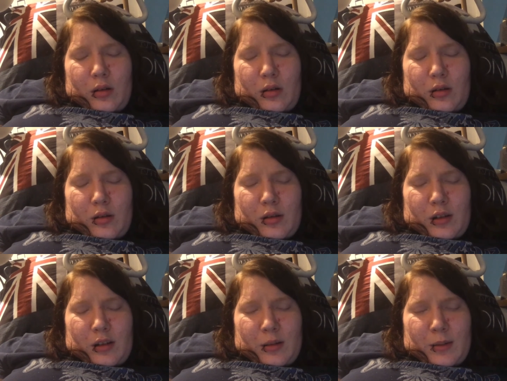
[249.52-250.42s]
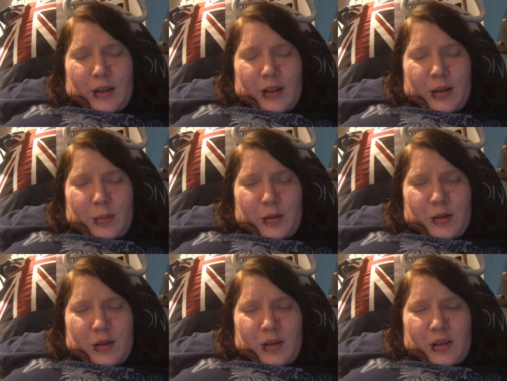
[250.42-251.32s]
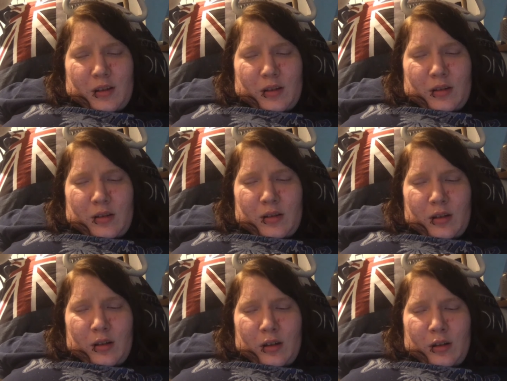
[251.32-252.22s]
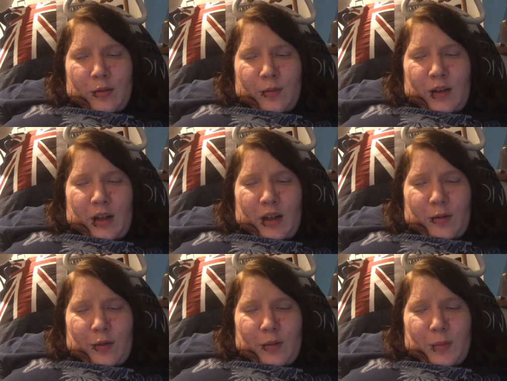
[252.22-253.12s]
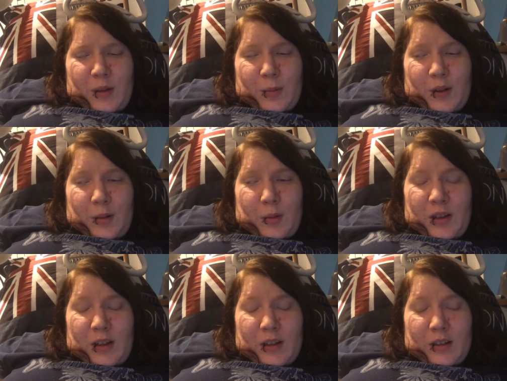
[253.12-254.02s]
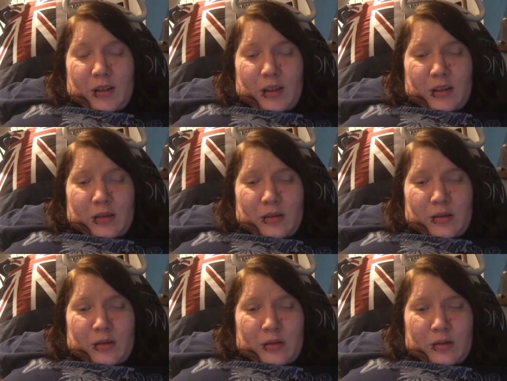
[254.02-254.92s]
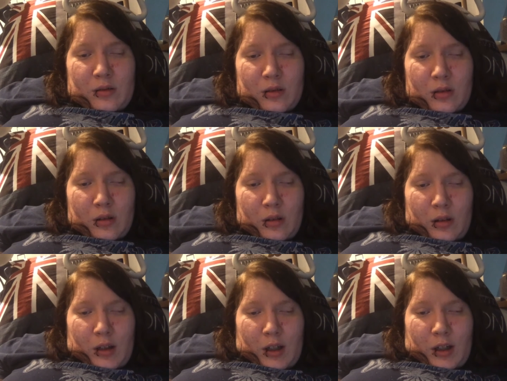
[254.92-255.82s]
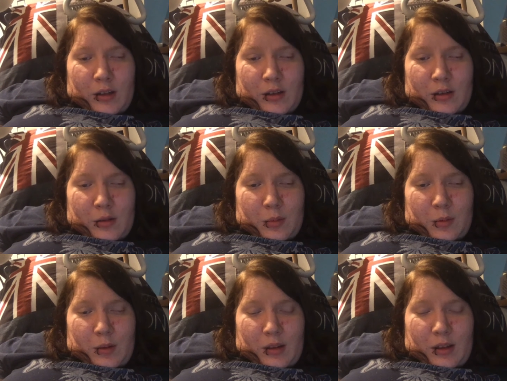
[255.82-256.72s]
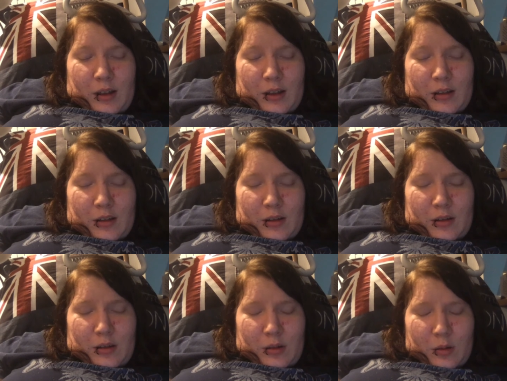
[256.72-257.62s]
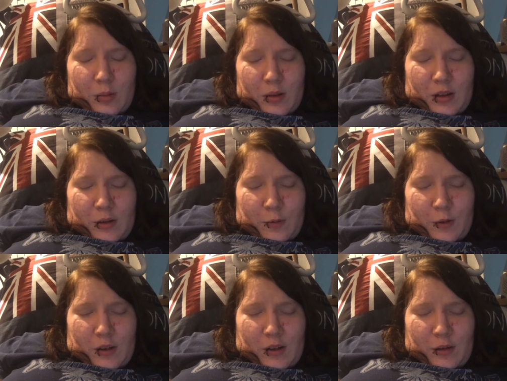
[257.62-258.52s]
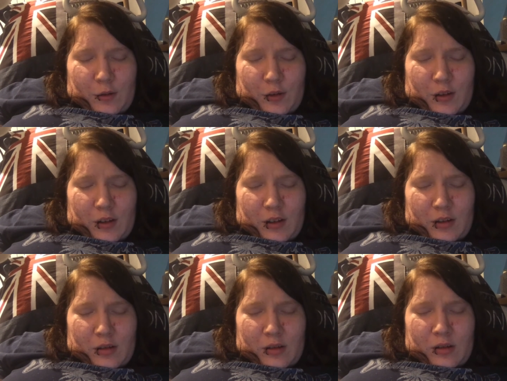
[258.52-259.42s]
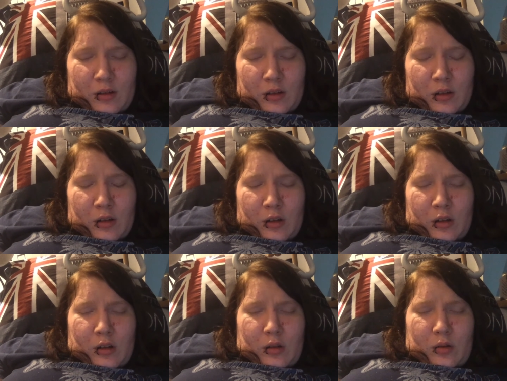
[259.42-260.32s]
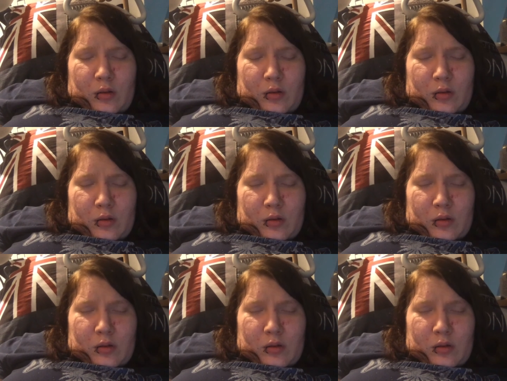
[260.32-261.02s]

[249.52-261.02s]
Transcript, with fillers: Und sein zweiter Geburtstag, viel davon mitbekommen hat er nicht. Er hat sich über, er hat sich über das Futter gefreut und